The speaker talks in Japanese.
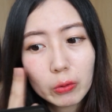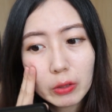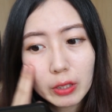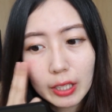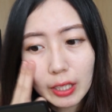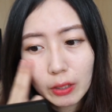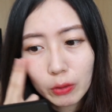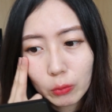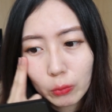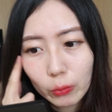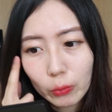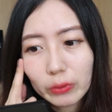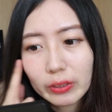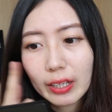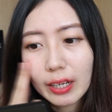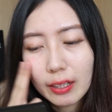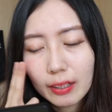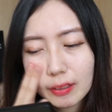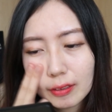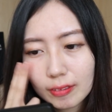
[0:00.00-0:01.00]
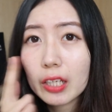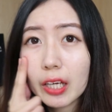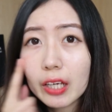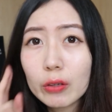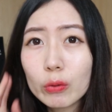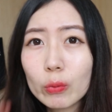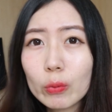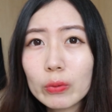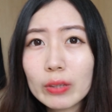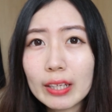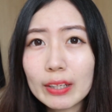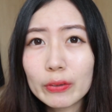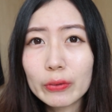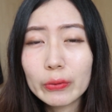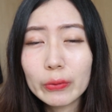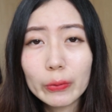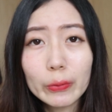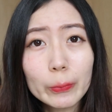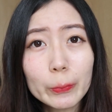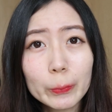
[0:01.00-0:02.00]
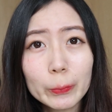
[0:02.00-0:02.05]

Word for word: 結構な色よ。